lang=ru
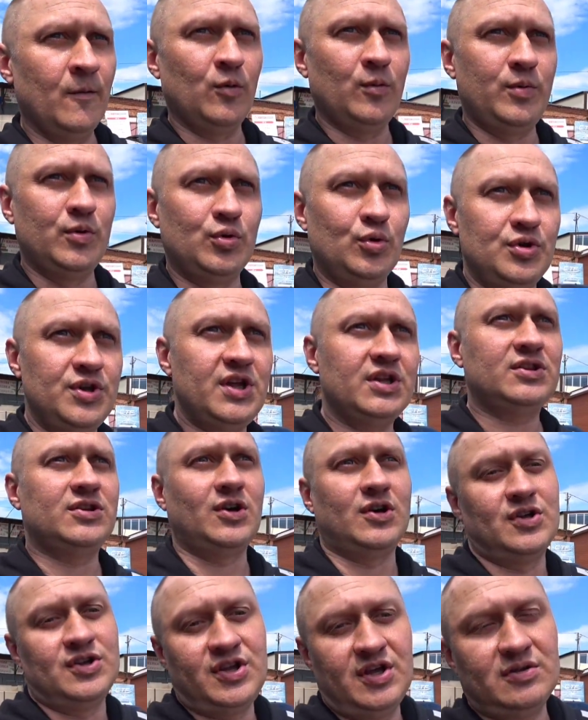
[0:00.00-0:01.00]
Ну нет,
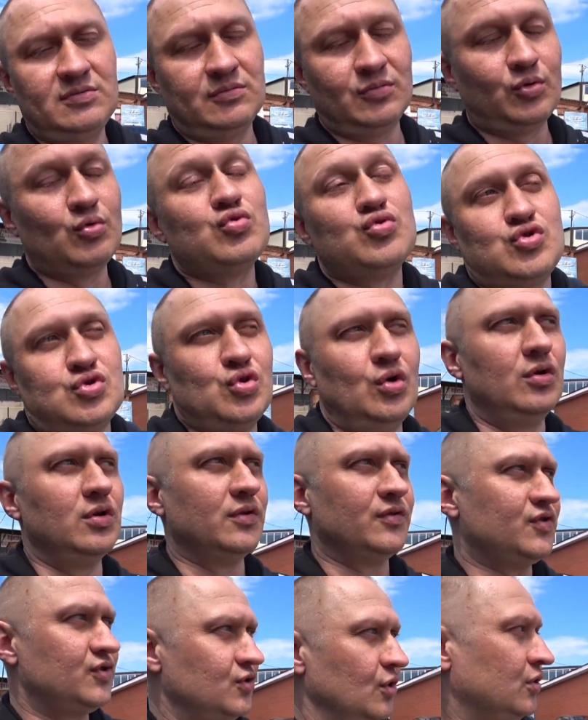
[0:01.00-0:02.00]
так нет, ну ушел
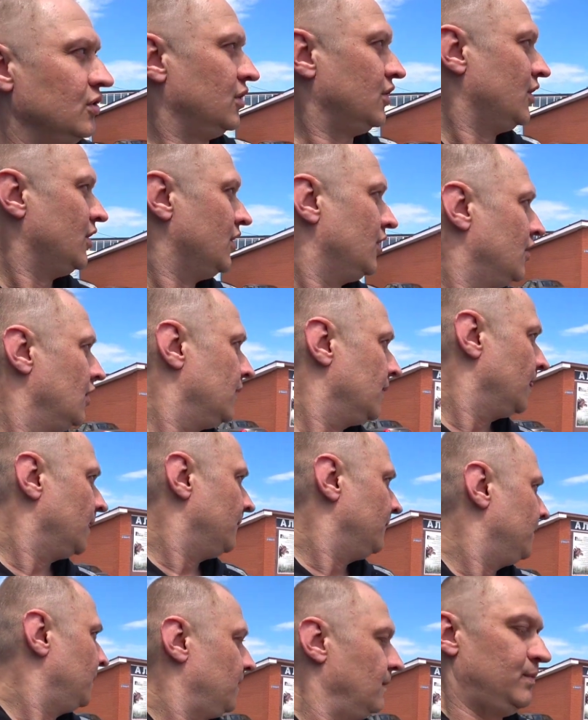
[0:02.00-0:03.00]
и все.
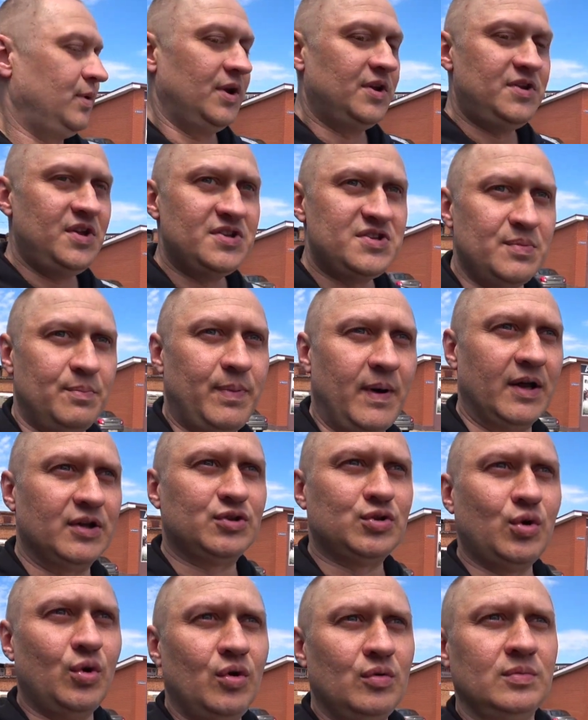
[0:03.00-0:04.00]
Придите
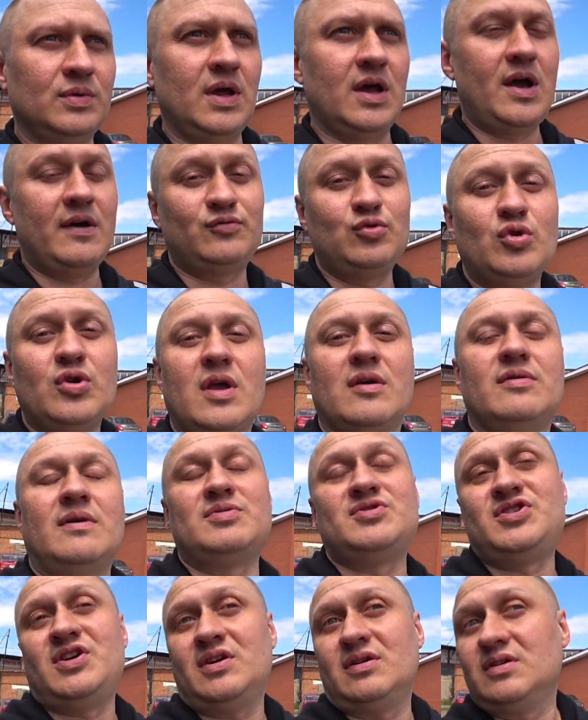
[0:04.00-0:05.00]
потом. А вдруг я
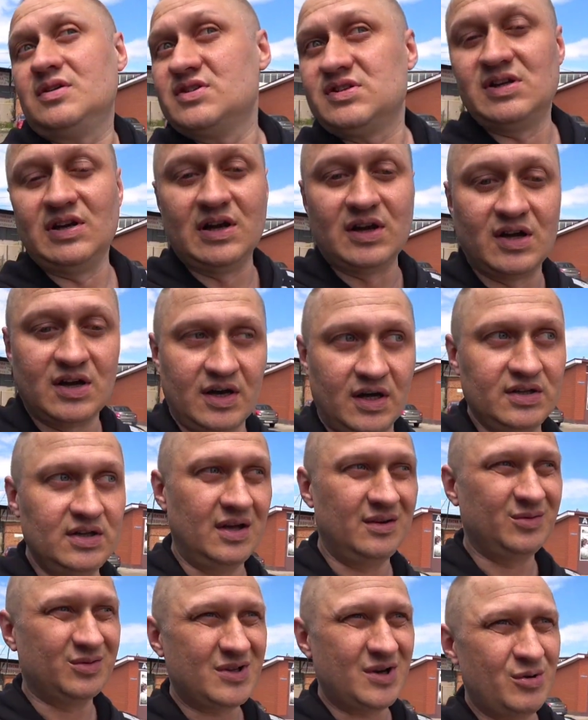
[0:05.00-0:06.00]
вообще издалека,
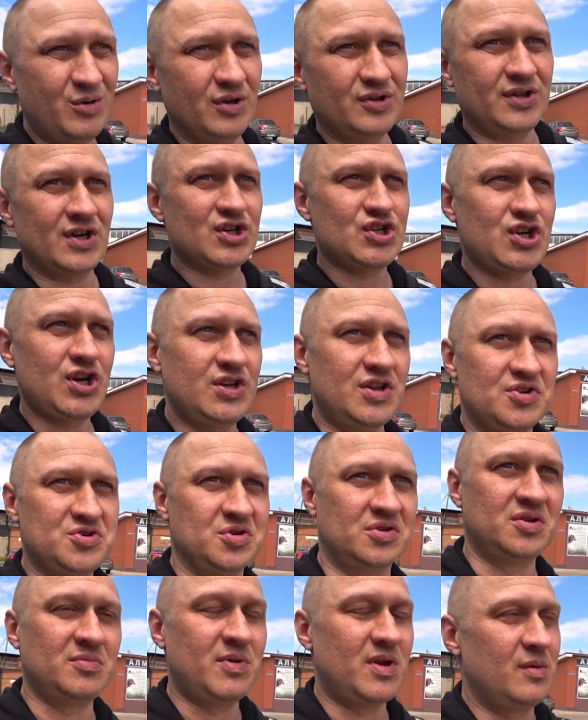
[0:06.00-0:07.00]
да? Ну такое отношение
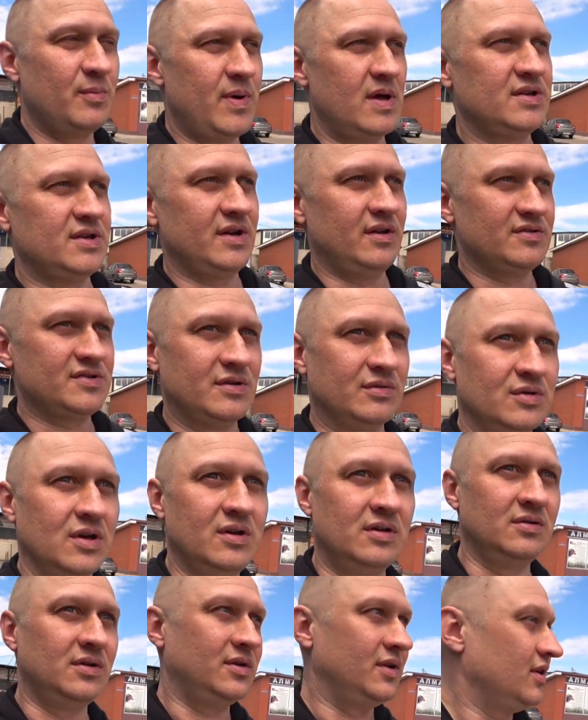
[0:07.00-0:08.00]
что-то мне не понравилось. Какое-то
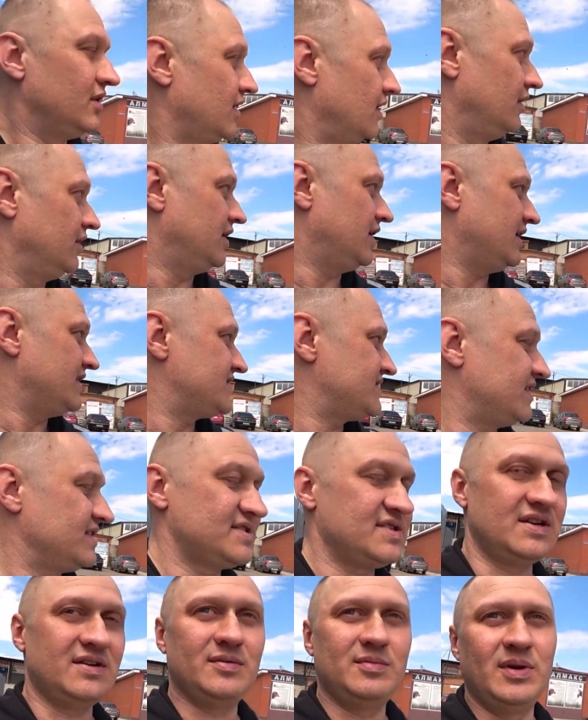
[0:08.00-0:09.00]
ну,
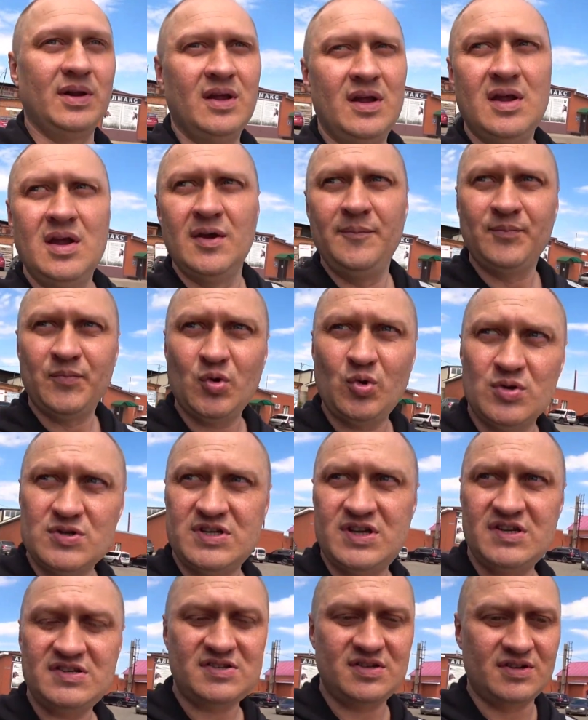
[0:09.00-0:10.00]
колхозанское. Ну,
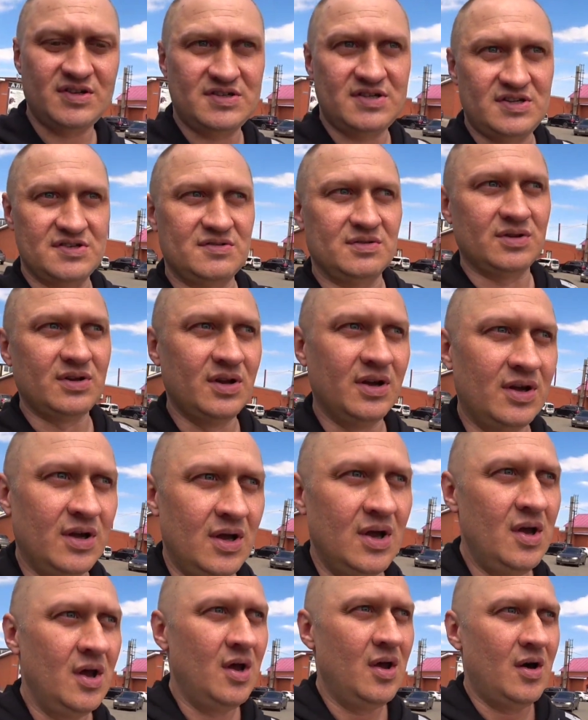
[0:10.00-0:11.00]
естественно, здесь вот
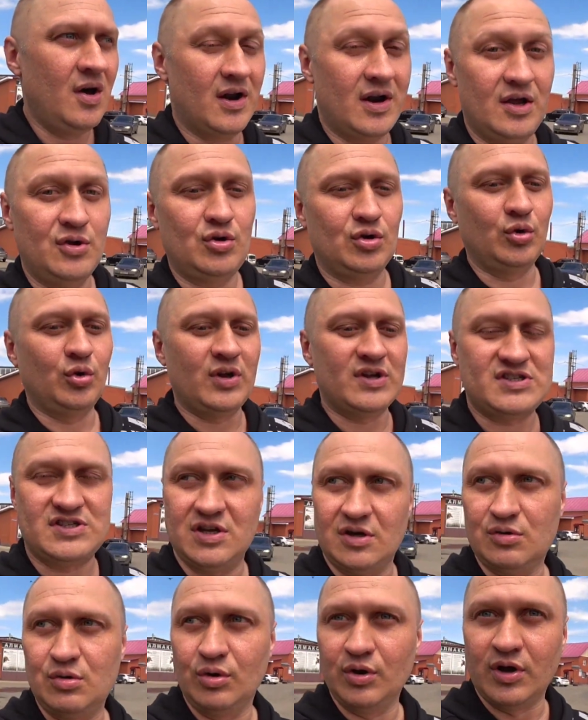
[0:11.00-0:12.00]
район у нас
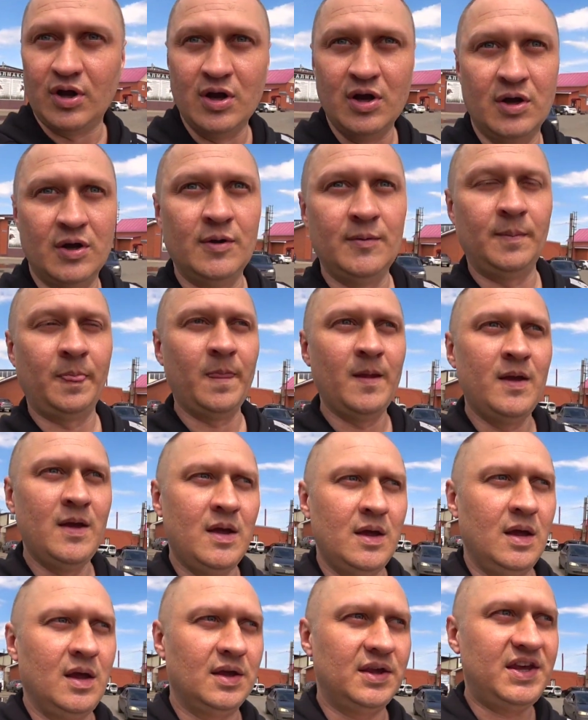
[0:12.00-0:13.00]
такой.
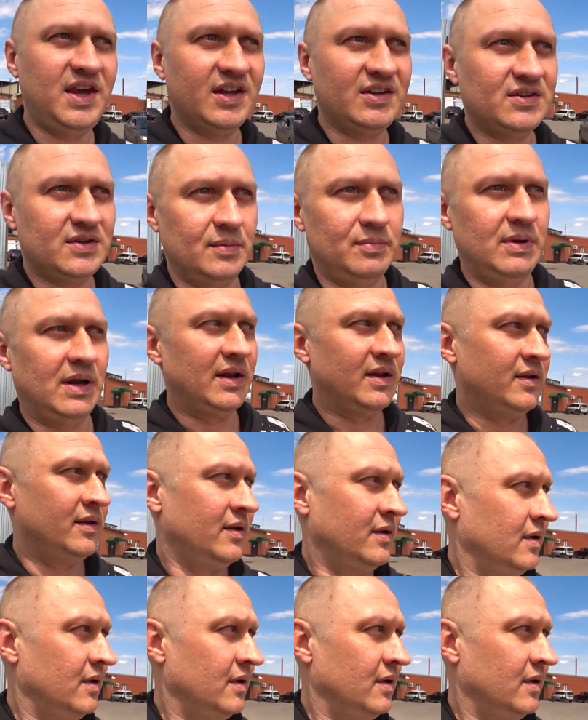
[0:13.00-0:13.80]
Гетто, блядь.